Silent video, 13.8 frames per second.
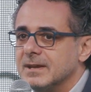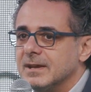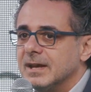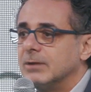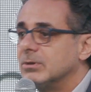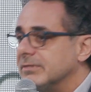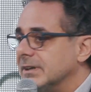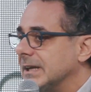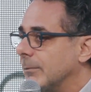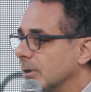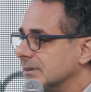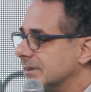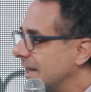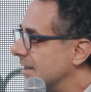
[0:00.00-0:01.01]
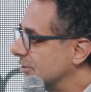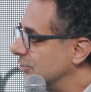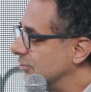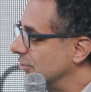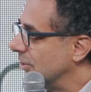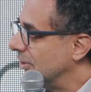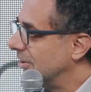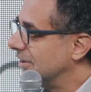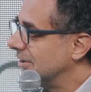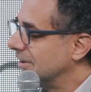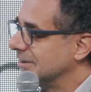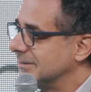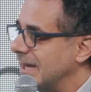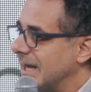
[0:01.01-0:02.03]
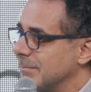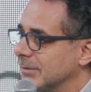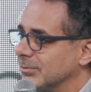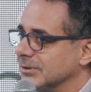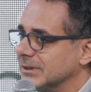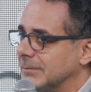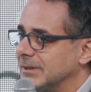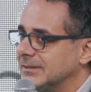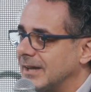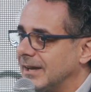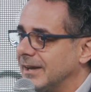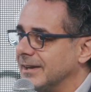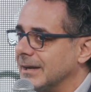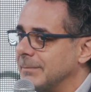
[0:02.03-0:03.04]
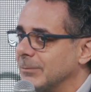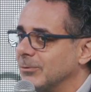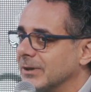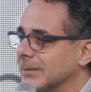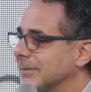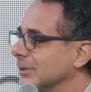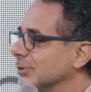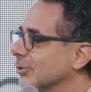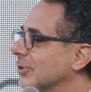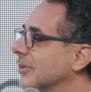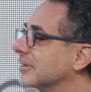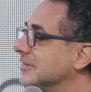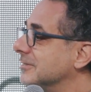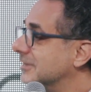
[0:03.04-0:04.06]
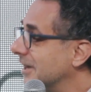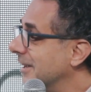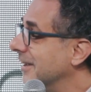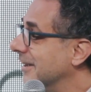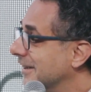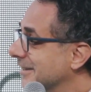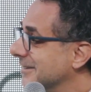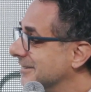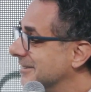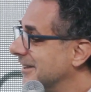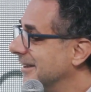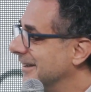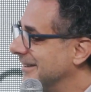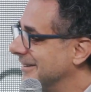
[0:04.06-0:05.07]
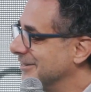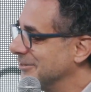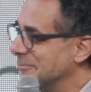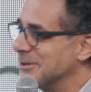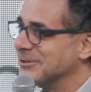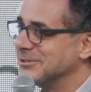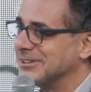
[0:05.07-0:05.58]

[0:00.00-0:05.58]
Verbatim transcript: E qui veniamo al terzo tema fondamentale che l'abbiamo chiamato 3, numero